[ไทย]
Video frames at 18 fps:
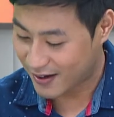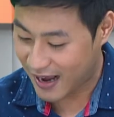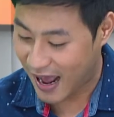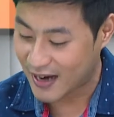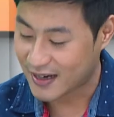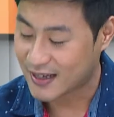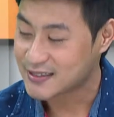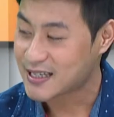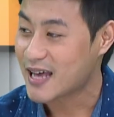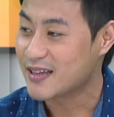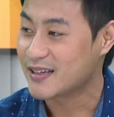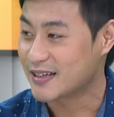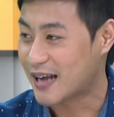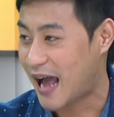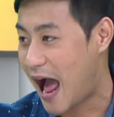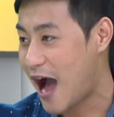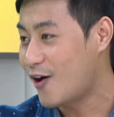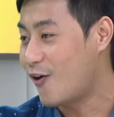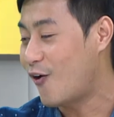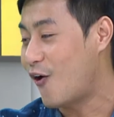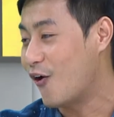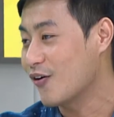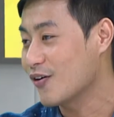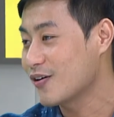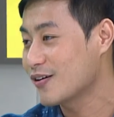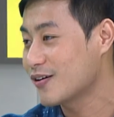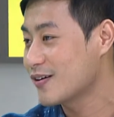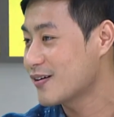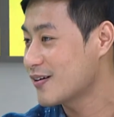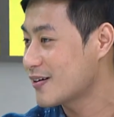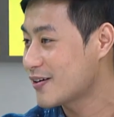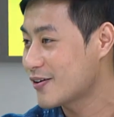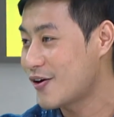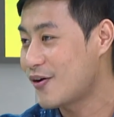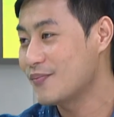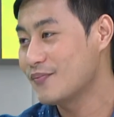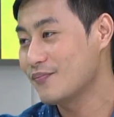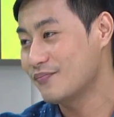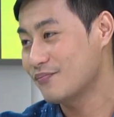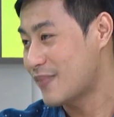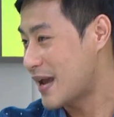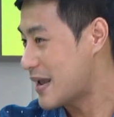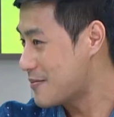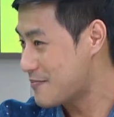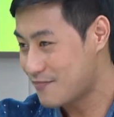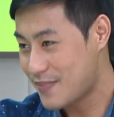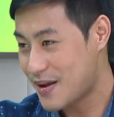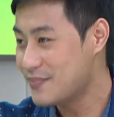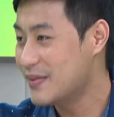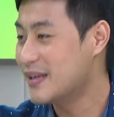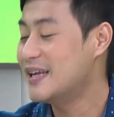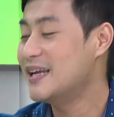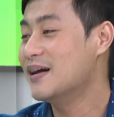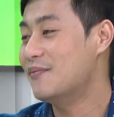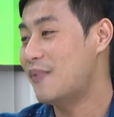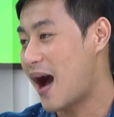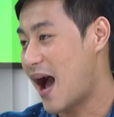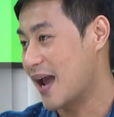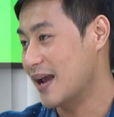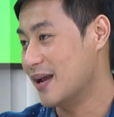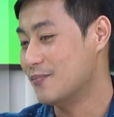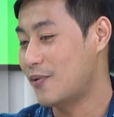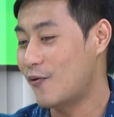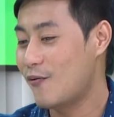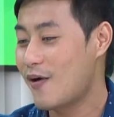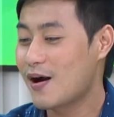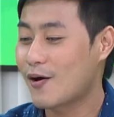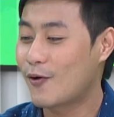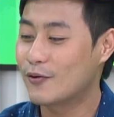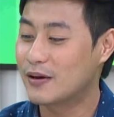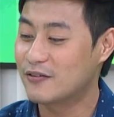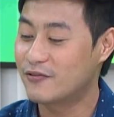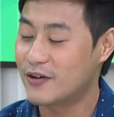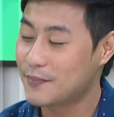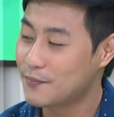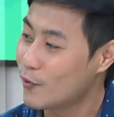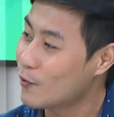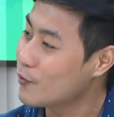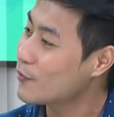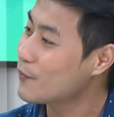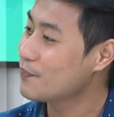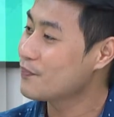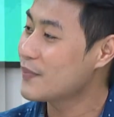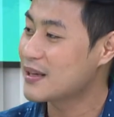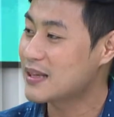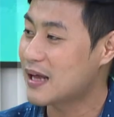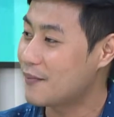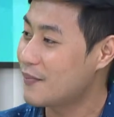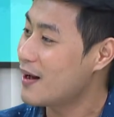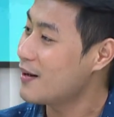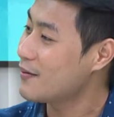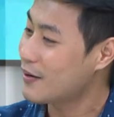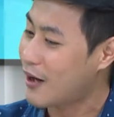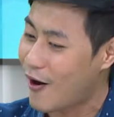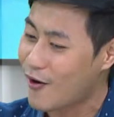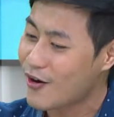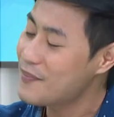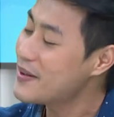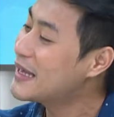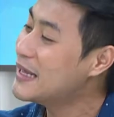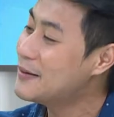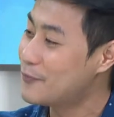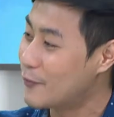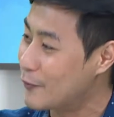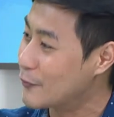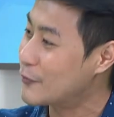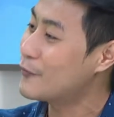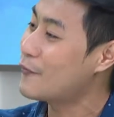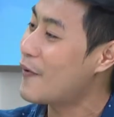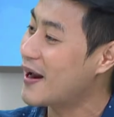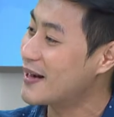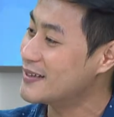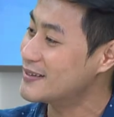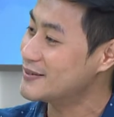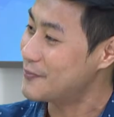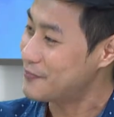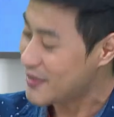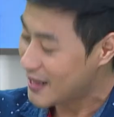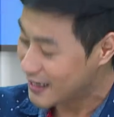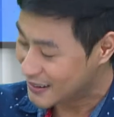การกระจายสินค้าออกไม่ออกไม่ไม่มีที่ระบายเพราะว่าคนใน Facebook ไม่สามารถเขาก็ไม่กินปูทุกวันปูทุก